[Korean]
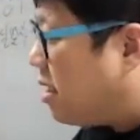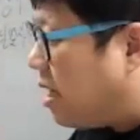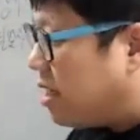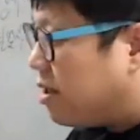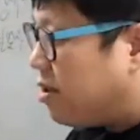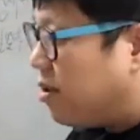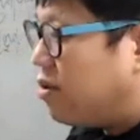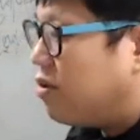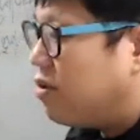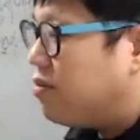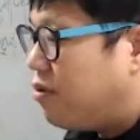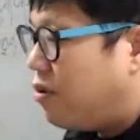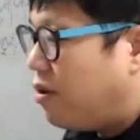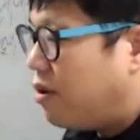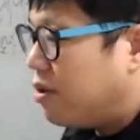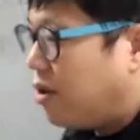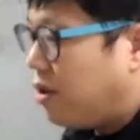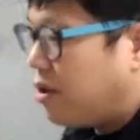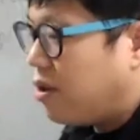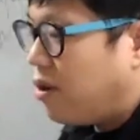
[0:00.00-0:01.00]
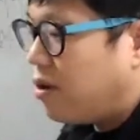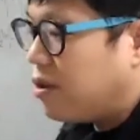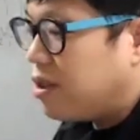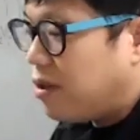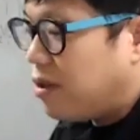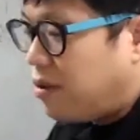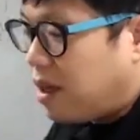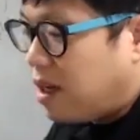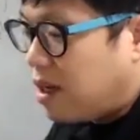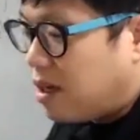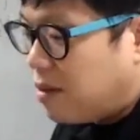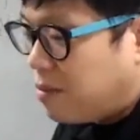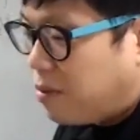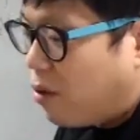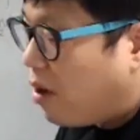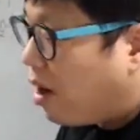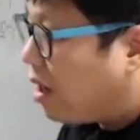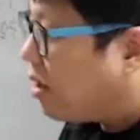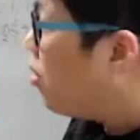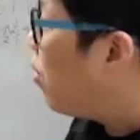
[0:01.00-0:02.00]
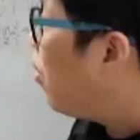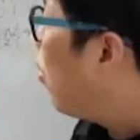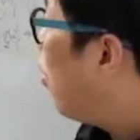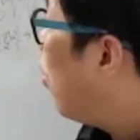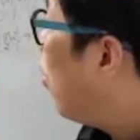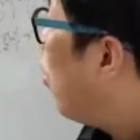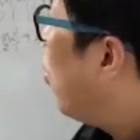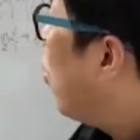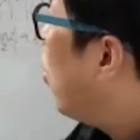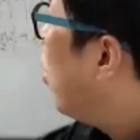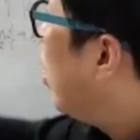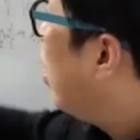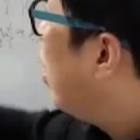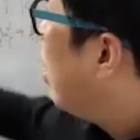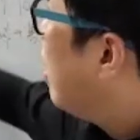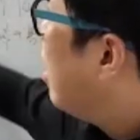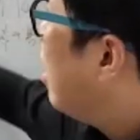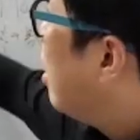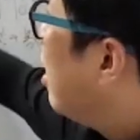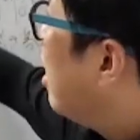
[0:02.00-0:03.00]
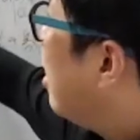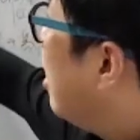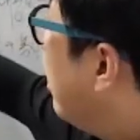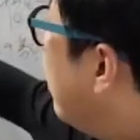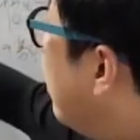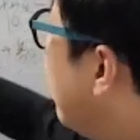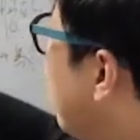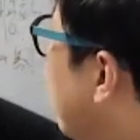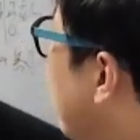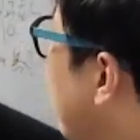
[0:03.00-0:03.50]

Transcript: 재정을 부어서 경제 위기를 극복하는 거고 이때